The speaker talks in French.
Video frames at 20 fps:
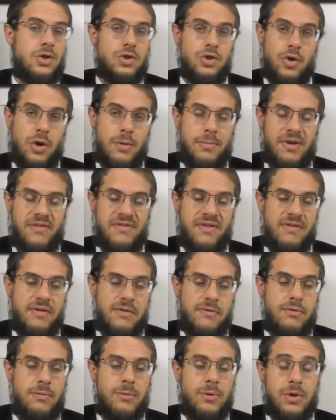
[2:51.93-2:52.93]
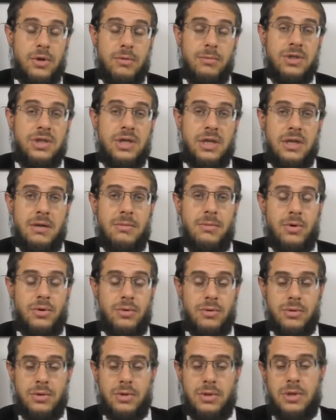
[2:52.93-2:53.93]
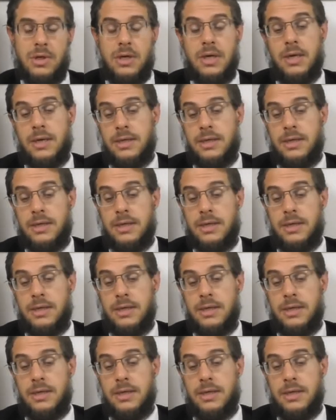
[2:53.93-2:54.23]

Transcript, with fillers: Je bien fait avec vous, mais on a une Mishnah tellement longue.